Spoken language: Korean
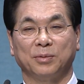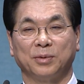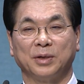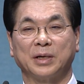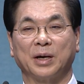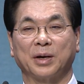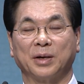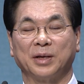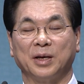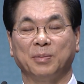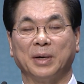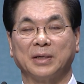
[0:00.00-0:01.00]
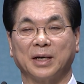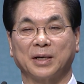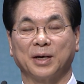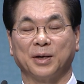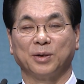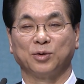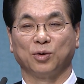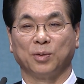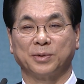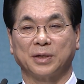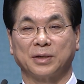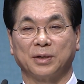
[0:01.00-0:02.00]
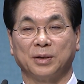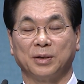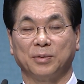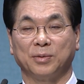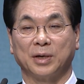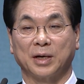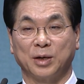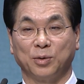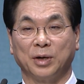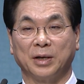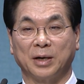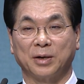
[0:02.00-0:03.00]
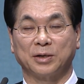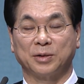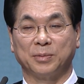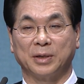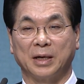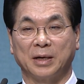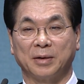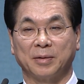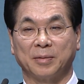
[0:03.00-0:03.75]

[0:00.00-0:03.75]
우리 사회 가운데 임하지 않게 하여 주옵소서. 기도해야 될 것입니다.